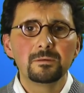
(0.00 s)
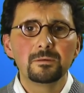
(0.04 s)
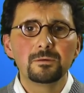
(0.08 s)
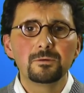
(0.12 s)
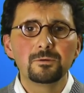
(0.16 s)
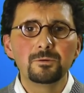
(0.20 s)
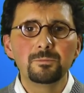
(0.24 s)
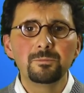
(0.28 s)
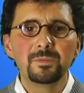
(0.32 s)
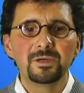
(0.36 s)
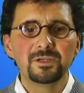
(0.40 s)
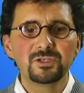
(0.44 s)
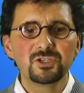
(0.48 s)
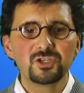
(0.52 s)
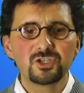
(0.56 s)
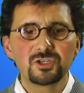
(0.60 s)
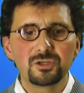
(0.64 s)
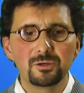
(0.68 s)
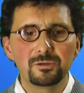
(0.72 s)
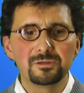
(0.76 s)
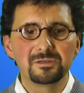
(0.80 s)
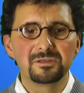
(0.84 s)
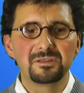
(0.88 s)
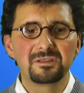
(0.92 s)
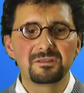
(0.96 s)
und mein
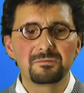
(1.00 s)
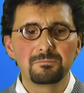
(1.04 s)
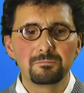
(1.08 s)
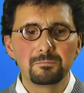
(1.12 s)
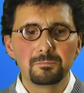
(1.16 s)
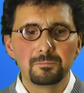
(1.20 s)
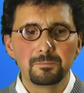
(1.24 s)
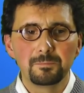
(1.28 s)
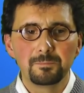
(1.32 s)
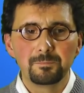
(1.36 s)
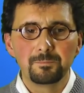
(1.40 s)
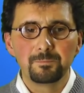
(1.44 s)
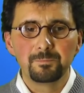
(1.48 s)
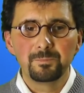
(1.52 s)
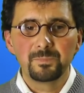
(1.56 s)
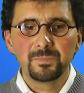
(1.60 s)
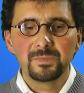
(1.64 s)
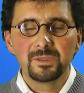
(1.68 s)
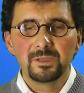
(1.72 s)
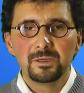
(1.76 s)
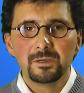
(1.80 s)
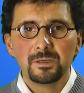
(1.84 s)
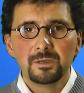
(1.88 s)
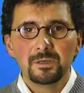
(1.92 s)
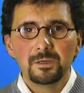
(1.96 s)
Stolz.
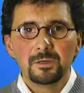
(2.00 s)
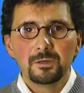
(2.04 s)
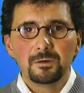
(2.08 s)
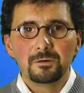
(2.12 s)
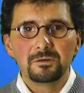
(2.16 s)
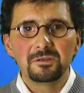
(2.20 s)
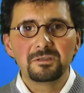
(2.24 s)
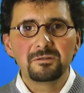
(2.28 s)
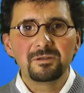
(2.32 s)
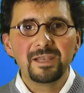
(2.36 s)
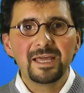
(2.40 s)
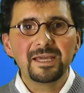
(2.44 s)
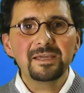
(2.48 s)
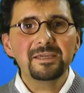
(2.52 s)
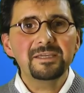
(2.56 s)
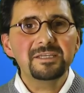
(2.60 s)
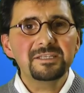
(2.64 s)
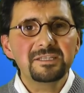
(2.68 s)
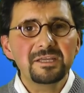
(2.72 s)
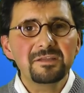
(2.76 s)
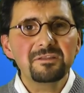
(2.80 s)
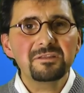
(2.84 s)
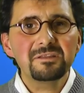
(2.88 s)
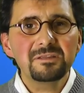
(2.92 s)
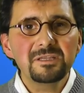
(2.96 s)
Und solange ich
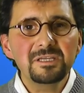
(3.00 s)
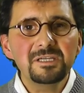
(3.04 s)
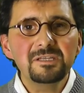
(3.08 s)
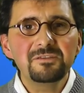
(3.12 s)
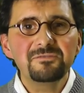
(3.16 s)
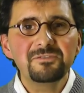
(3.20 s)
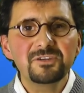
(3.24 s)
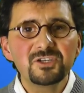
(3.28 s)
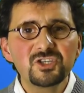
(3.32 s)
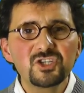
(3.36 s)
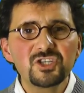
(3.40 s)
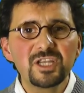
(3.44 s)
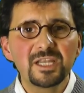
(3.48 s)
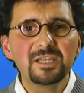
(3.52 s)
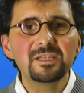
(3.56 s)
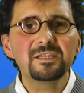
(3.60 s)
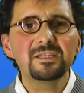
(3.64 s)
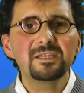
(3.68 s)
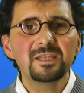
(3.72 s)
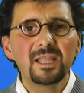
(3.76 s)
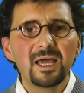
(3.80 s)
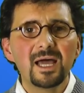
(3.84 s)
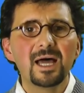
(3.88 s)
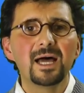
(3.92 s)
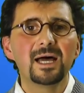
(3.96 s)
das nicht
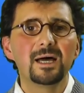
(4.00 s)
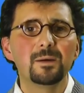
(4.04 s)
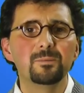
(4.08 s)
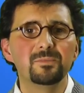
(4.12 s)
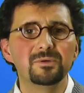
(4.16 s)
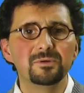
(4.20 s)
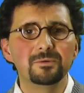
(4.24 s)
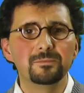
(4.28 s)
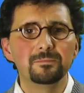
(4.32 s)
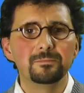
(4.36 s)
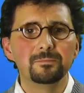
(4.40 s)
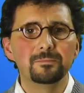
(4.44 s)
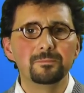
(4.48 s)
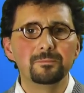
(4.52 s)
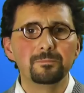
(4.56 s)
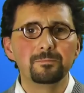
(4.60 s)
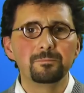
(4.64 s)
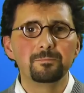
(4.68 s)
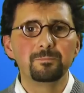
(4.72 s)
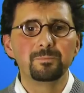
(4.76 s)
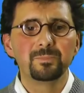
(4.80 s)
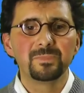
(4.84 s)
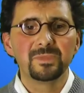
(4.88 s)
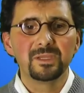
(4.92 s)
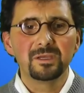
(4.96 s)
verstanden habe,
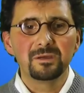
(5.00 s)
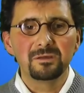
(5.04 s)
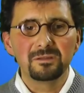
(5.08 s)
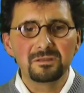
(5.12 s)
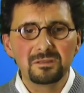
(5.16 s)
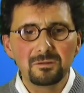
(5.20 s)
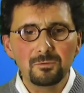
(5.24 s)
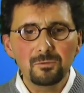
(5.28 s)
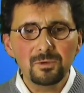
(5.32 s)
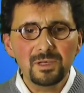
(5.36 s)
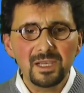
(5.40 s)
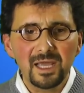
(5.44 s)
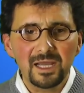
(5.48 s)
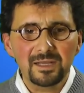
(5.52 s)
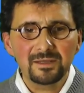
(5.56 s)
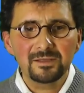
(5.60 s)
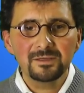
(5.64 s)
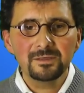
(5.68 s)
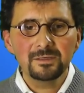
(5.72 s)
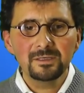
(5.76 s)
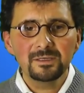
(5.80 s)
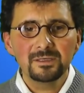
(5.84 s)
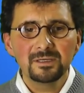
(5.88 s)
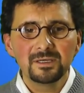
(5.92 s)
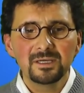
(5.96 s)

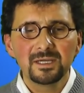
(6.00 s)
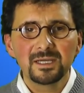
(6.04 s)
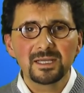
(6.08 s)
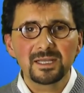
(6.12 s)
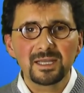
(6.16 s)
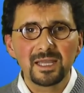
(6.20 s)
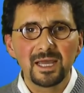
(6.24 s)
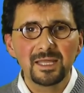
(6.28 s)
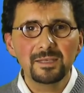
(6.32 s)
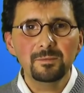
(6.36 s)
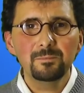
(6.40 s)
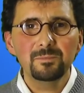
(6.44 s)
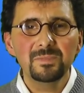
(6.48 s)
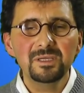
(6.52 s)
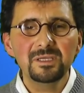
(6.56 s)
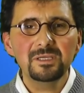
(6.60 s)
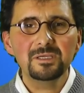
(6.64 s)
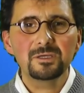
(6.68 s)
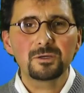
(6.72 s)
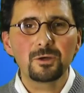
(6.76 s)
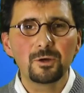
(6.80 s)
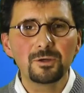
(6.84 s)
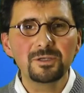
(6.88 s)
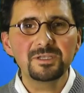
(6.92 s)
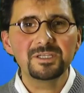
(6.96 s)
solange kann mich
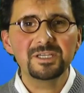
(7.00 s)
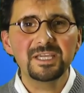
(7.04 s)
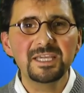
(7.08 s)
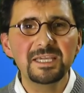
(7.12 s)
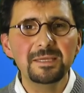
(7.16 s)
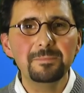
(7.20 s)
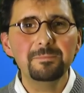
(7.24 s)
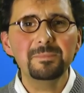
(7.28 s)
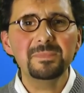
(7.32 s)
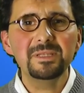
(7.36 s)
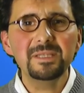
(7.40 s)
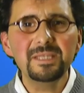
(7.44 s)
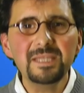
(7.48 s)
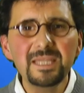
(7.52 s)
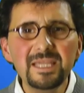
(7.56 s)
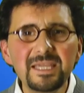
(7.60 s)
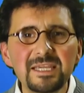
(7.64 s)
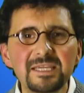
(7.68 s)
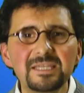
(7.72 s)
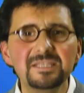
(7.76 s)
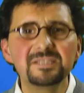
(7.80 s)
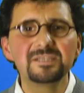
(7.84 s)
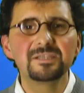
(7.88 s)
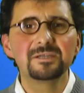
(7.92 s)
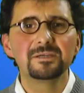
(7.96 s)
Gott eben
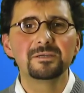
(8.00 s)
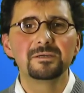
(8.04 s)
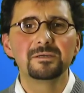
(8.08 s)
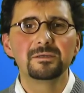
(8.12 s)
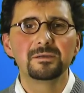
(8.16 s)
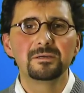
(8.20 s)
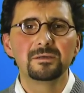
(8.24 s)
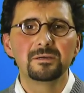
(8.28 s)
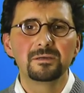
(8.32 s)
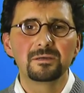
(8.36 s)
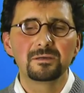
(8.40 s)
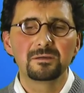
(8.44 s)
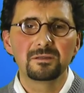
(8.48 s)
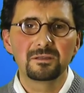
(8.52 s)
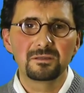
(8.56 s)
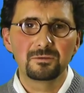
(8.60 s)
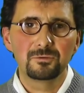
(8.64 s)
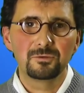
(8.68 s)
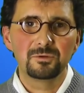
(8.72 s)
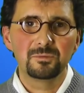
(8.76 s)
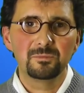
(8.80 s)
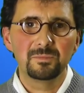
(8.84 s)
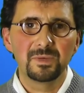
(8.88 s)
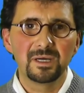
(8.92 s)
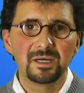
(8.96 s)
nicht
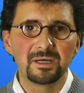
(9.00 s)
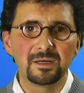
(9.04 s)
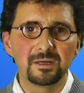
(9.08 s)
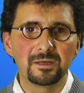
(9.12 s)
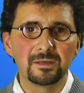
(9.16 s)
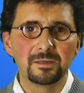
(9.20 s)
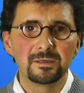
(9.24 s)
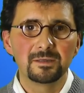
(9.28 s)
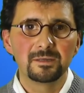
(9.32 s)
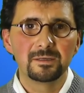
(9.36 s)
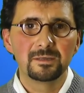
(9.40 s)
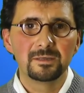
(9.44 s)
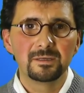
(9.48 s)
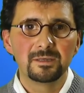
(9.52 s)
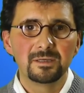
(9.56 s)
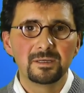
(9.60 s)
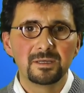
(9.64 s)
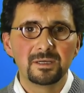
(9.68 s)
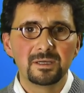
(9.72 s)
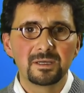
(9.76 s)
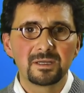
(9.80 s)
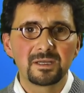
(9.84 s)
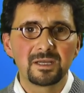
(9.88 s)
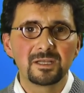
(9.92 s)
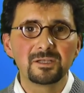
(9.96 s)
gesund machen,
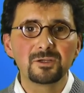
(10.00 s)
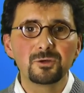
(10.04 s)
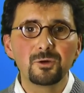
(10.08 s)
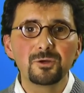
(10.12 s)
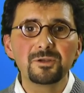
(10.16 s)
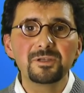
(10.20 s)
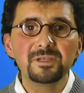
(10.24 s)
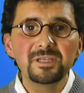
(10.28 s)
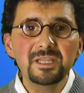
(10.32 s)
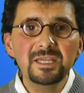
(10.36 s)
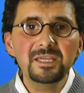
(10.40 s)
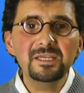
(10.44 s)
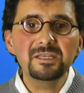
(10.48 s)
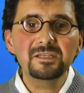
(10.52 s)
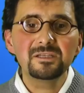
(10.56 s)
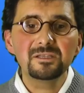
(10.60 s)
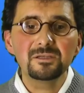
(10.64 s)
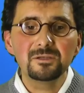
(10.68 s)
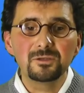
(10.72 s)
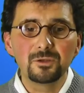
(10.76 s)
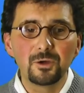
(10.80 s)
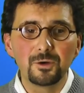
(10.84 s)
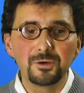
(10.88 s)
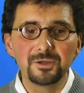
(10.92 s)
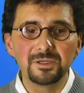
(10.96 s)
kann Gott nicht
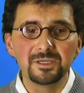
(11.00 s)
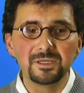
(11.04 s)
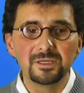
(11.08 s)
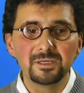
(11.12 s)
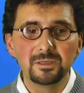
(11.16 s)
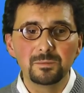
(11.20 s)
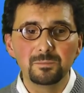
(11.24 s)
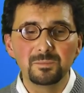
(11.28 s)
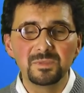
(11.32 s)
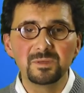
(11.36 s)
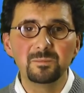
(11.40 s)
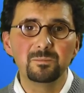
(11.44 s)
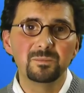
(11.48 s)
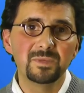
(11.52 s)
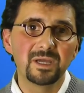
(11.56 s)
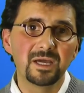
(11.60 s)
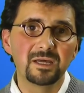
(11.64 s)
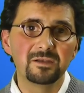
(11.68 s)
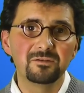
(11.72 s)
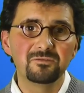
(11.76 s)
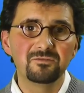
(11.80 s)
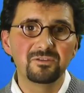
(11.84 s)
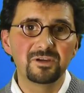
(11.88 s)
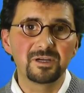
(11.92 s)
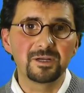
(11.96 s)
neu mit mir
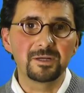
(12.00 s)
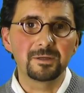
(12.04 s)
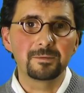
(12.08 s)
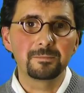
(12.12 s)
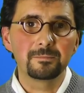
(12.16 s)
anfangen.